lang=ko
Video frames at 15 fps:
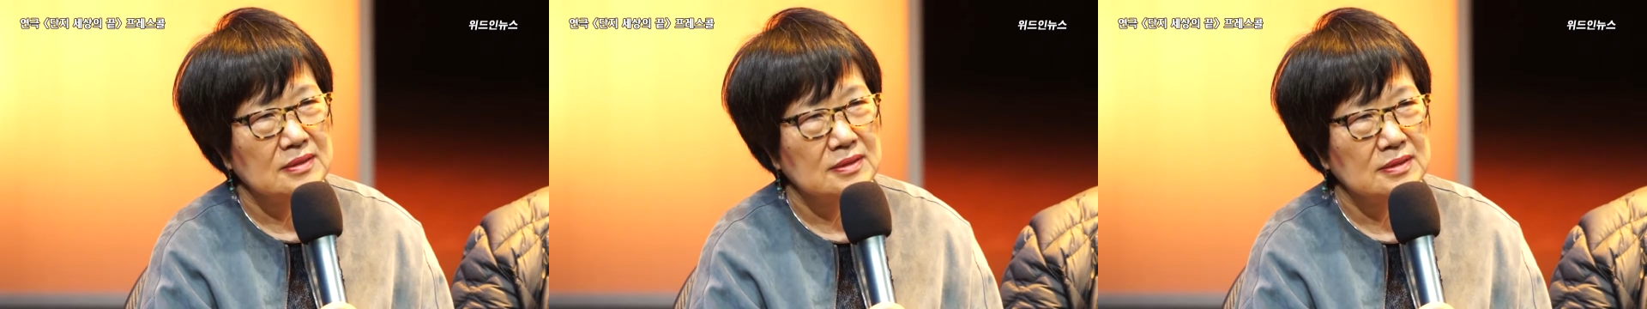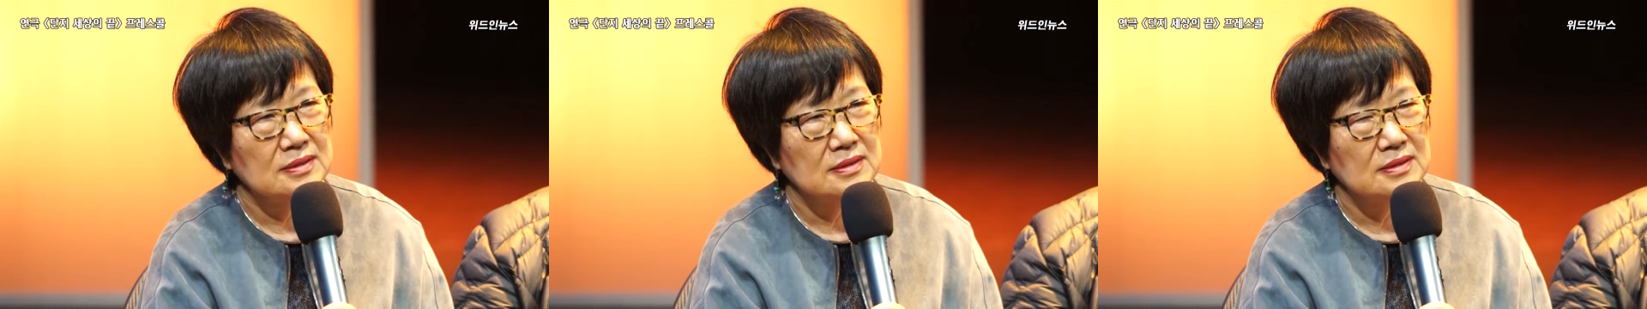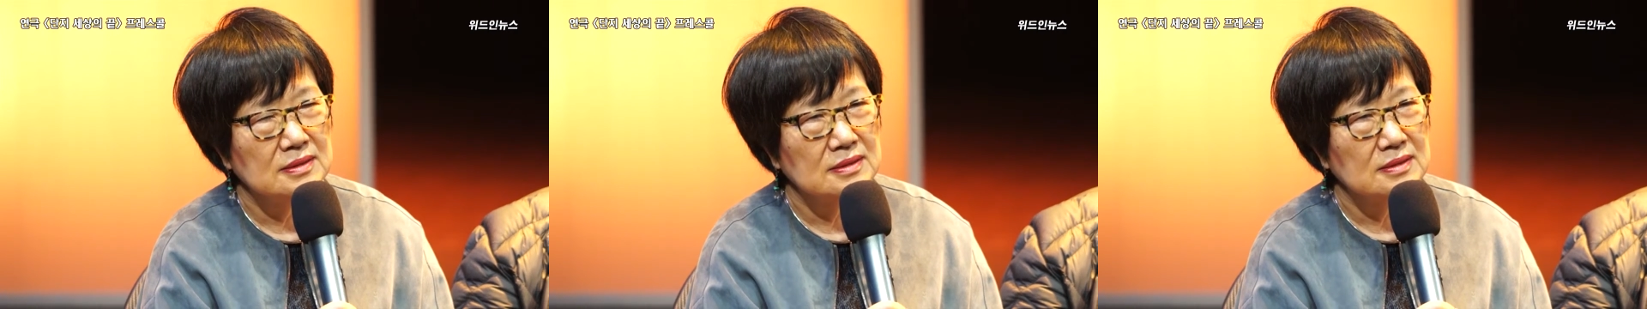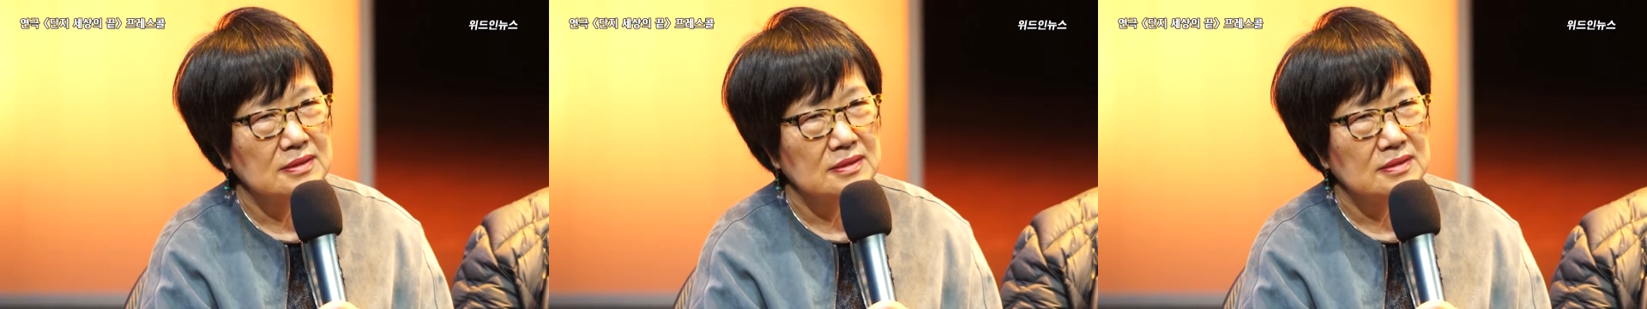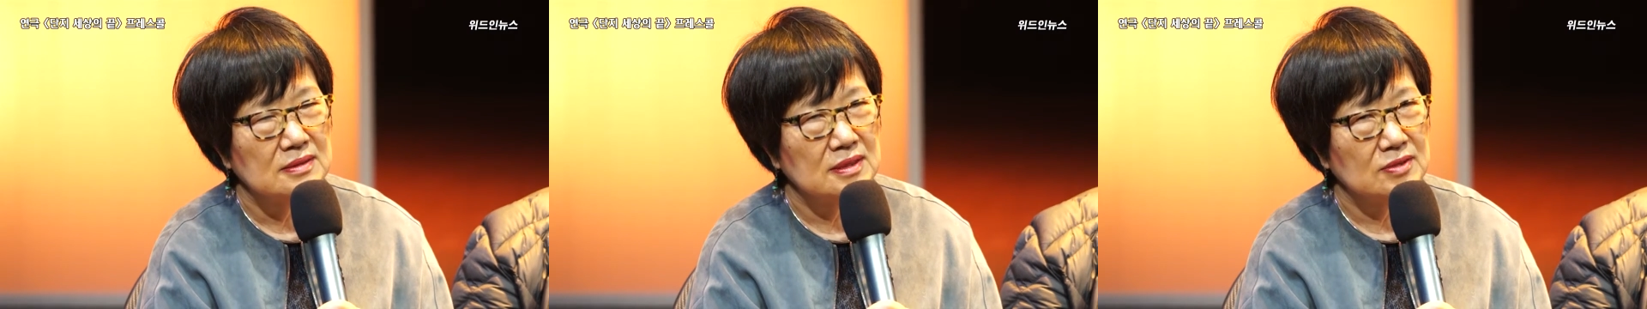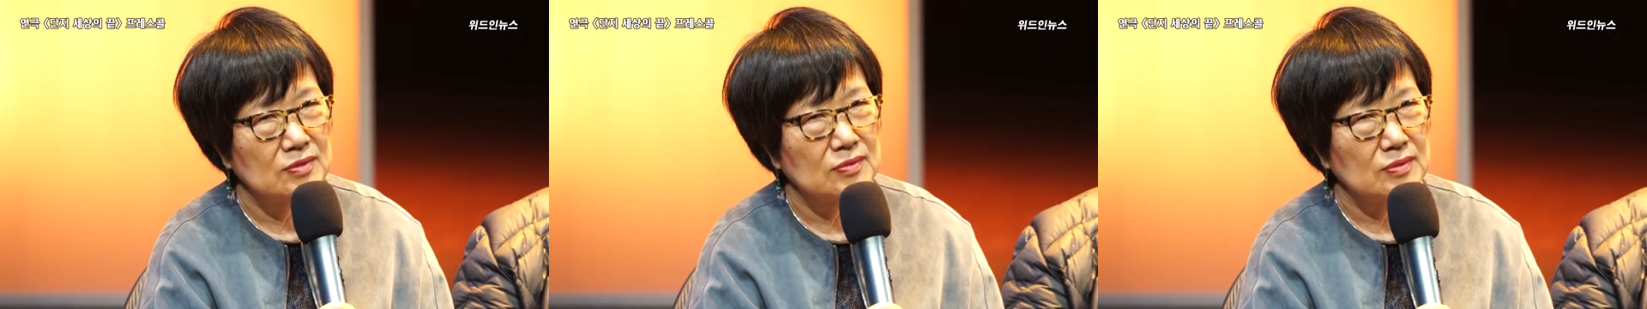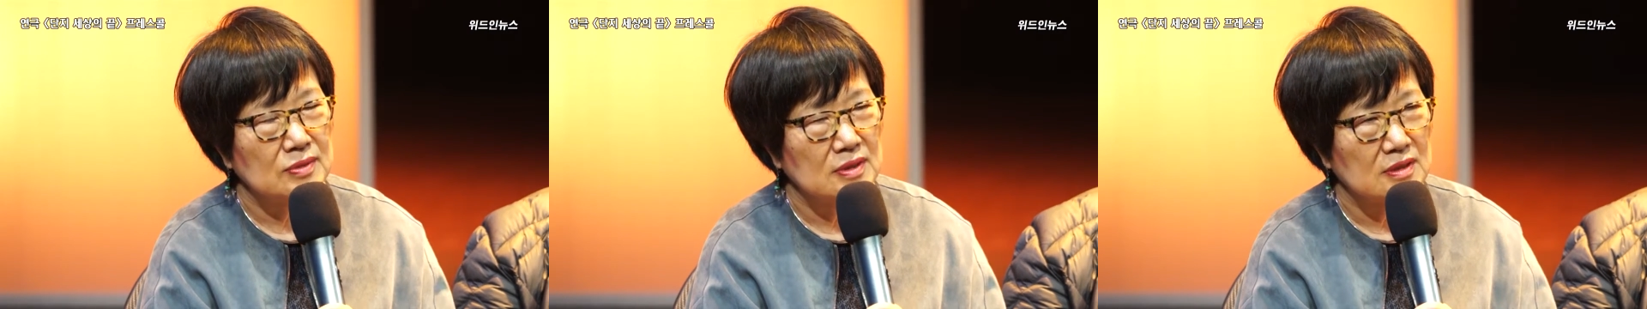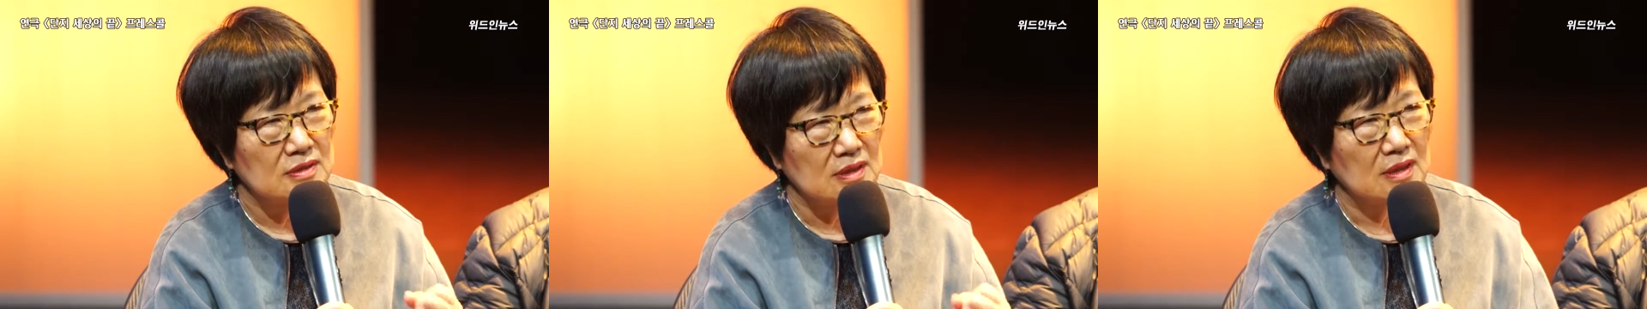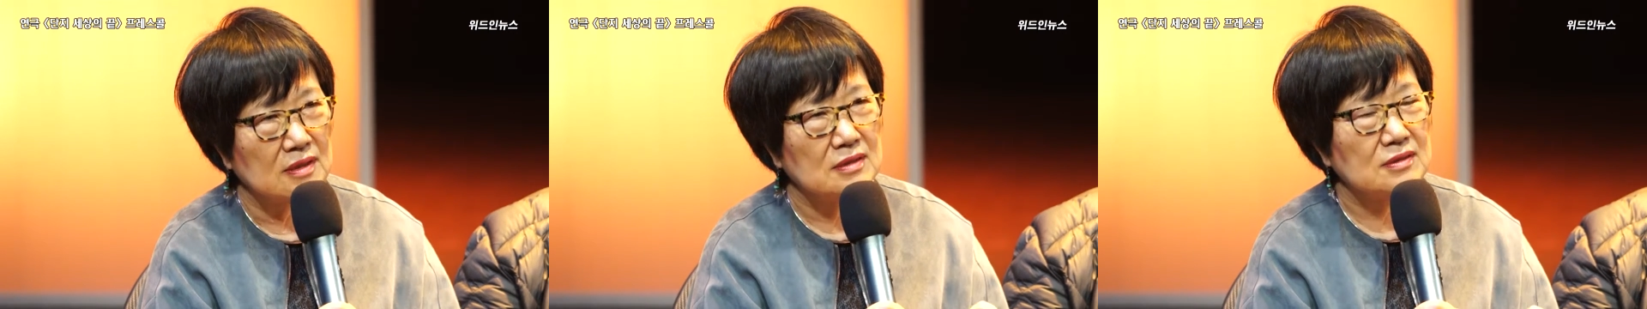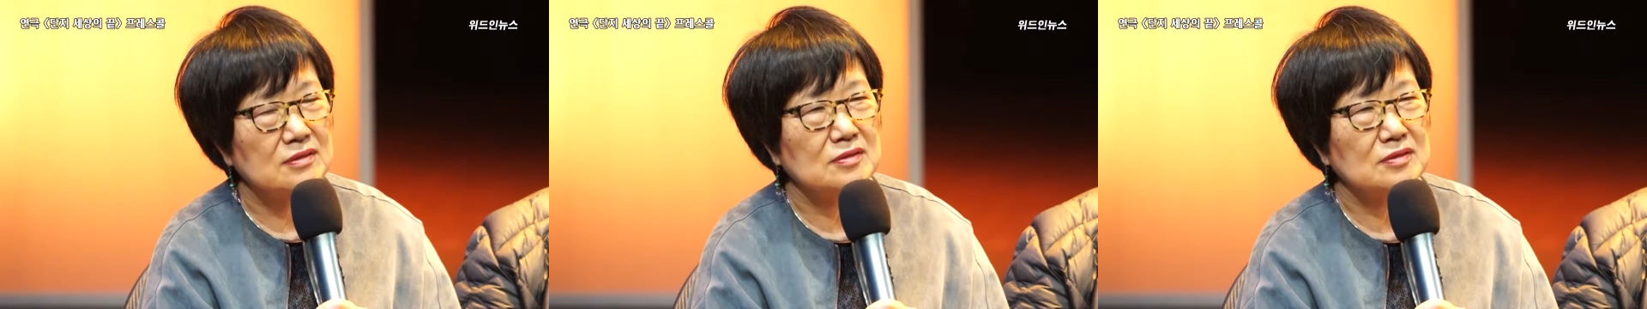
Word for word: 그 제대로 이렇게 딱